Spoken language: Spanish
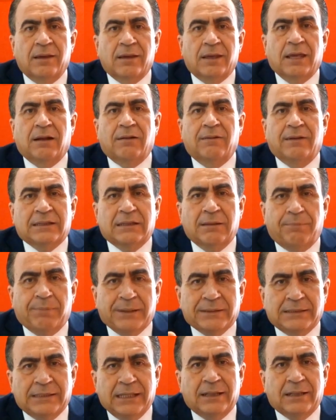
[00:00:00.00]
Quiero verte
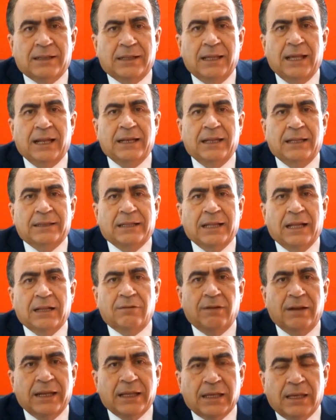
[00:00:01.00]
presente
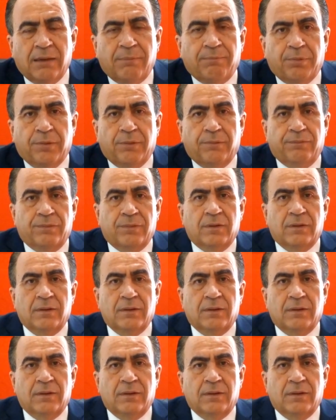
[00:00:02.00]
alentando al equipo.